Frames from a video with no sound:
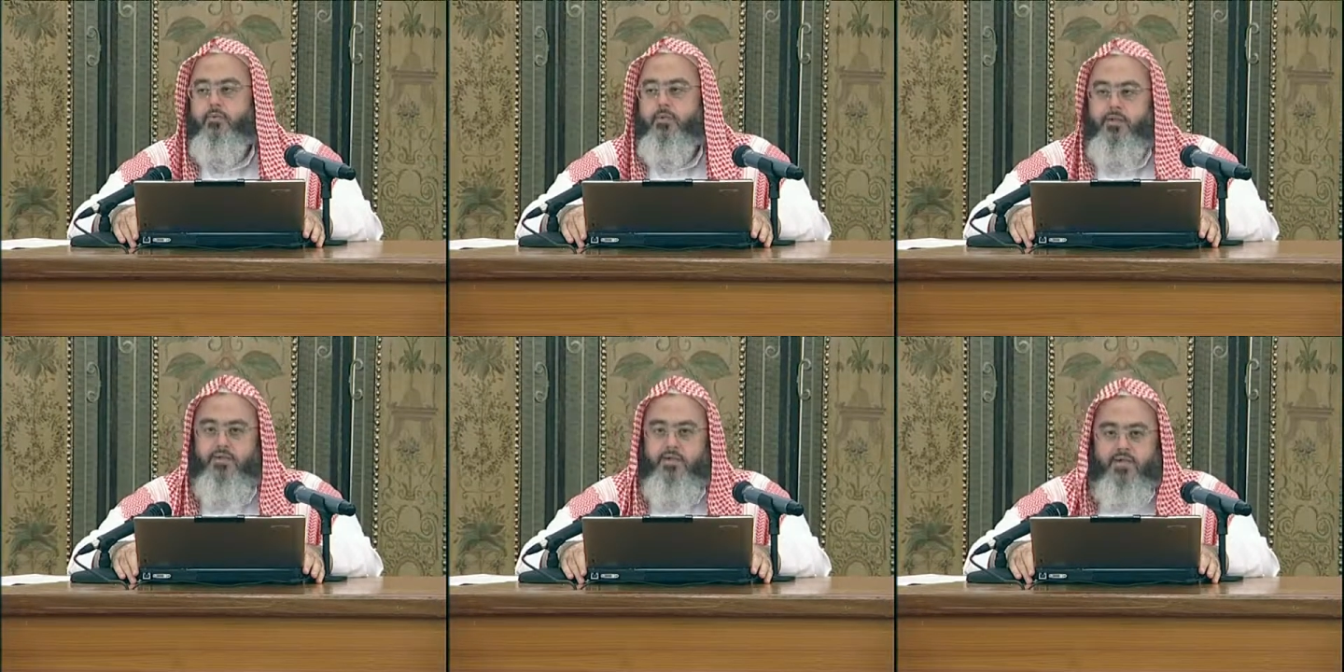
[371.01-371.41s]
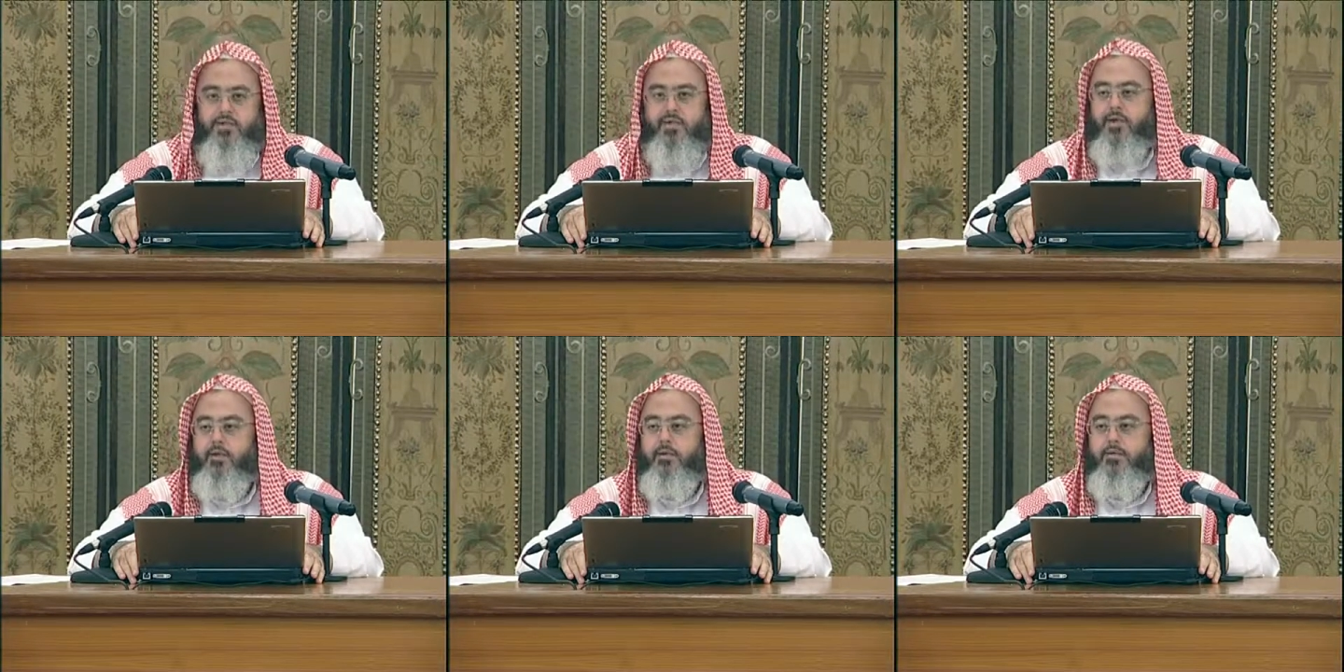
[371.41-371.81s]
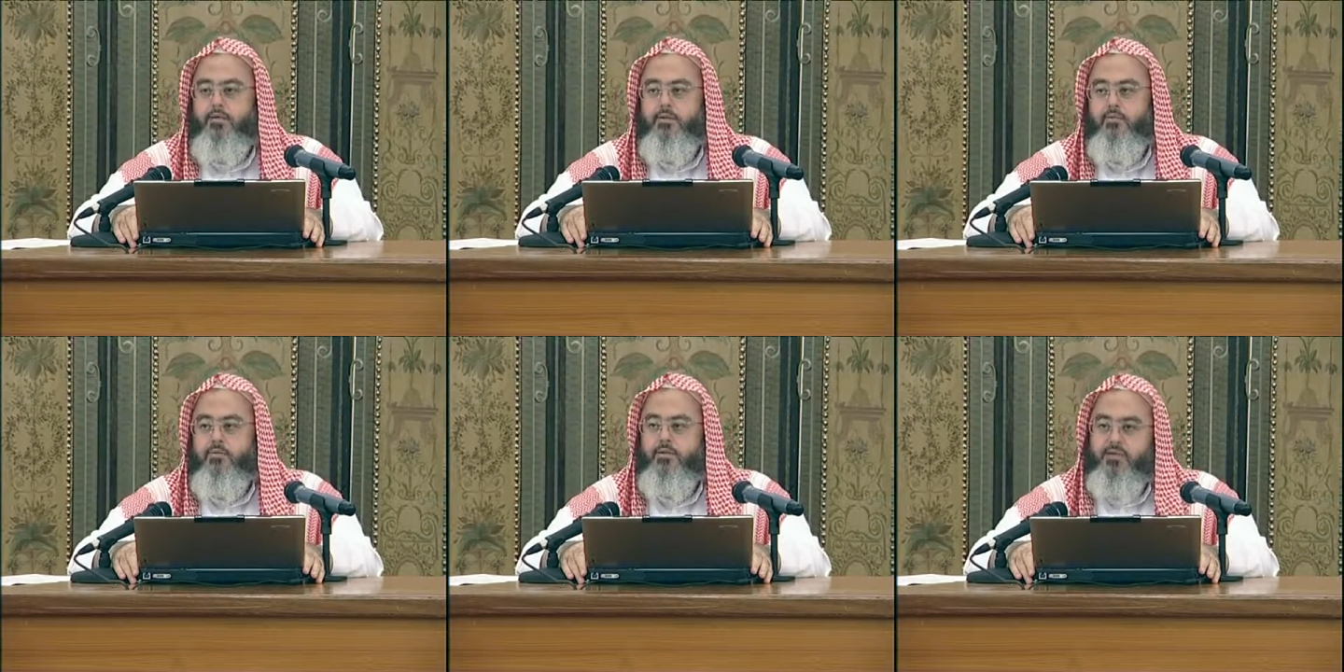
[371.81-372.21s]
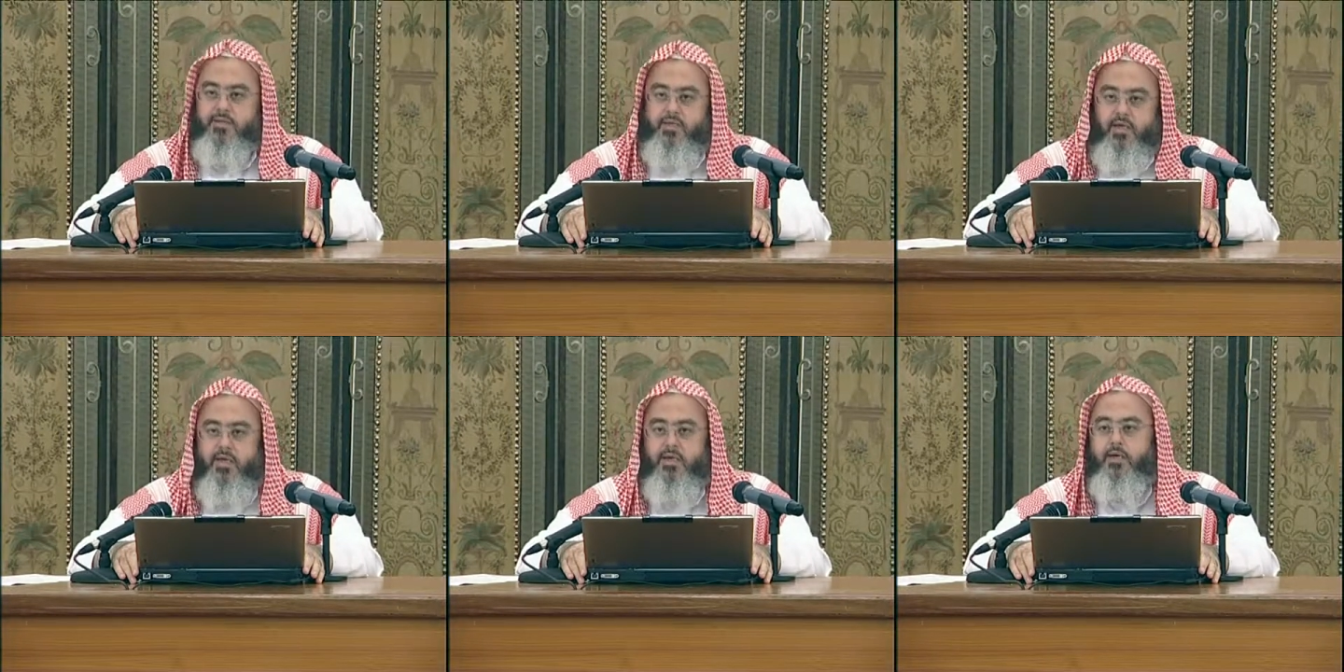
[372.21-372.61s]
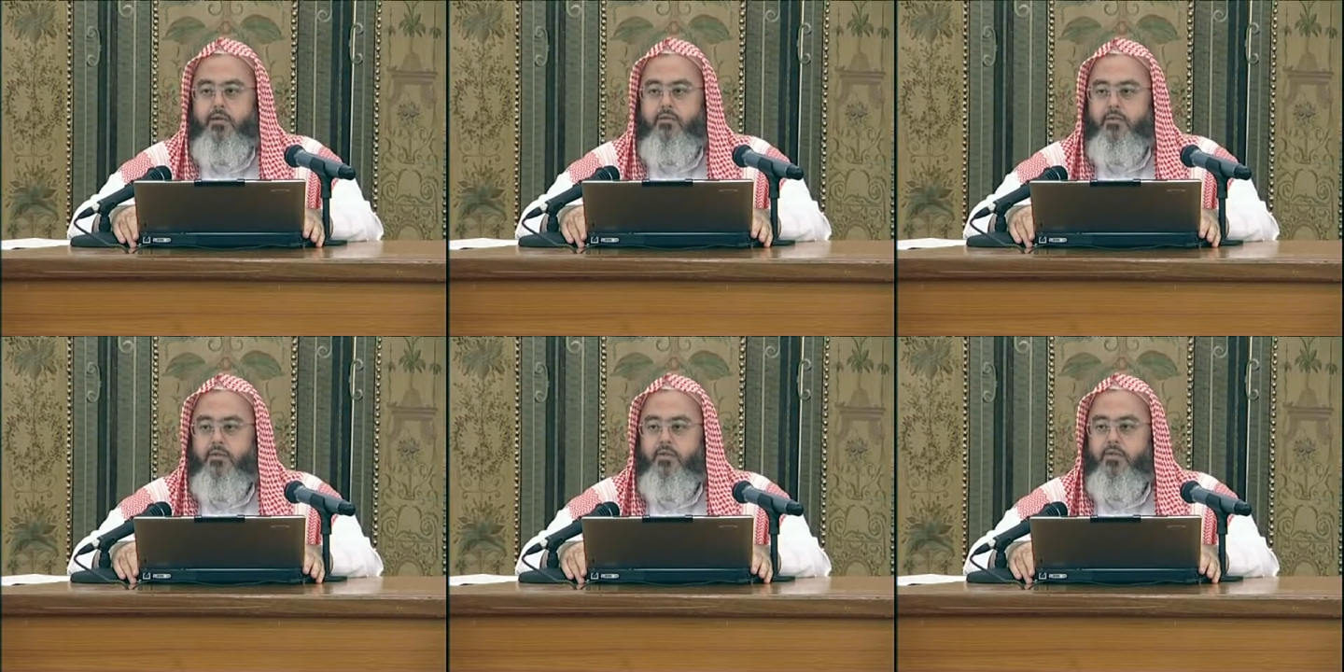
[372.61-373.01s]
والجزع
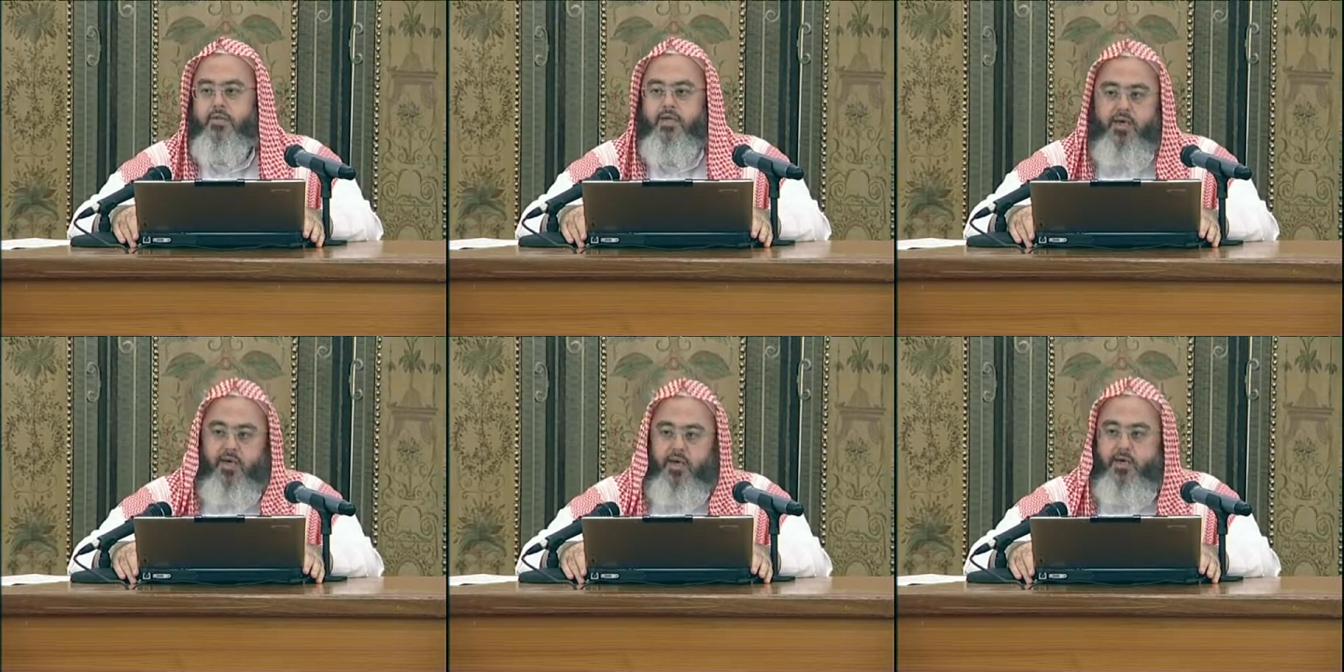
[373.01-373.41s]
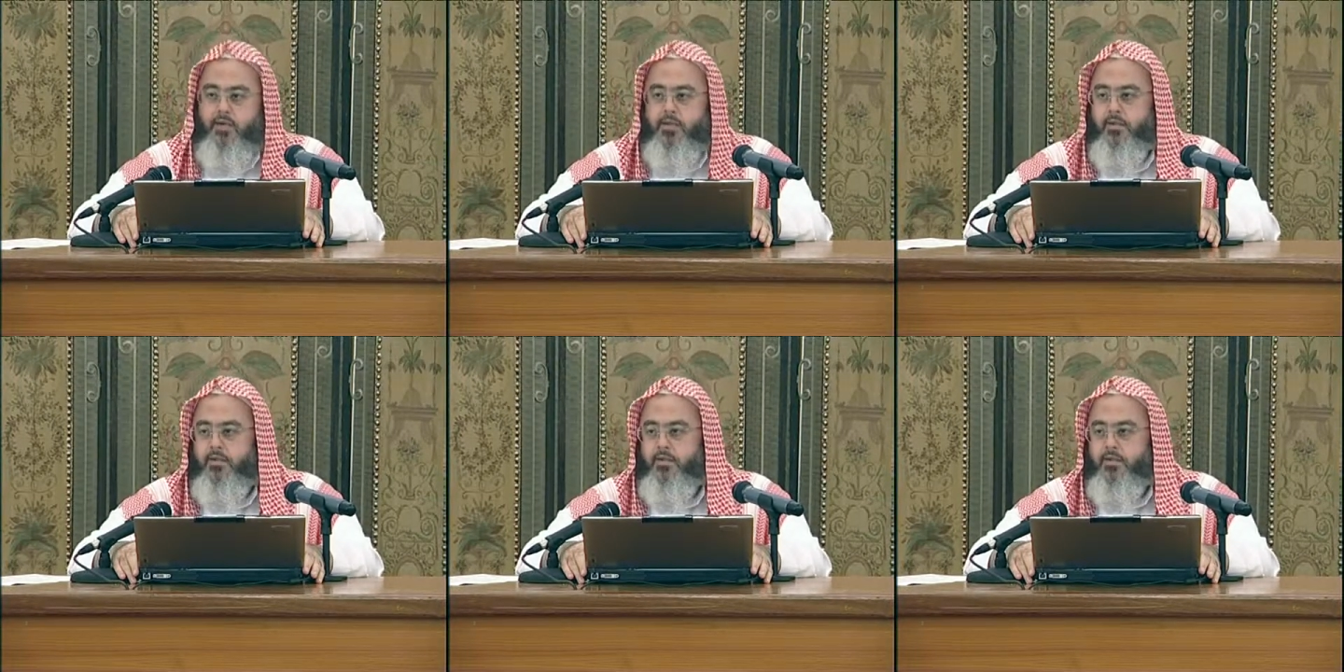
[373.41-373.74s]
والصياح والنياحة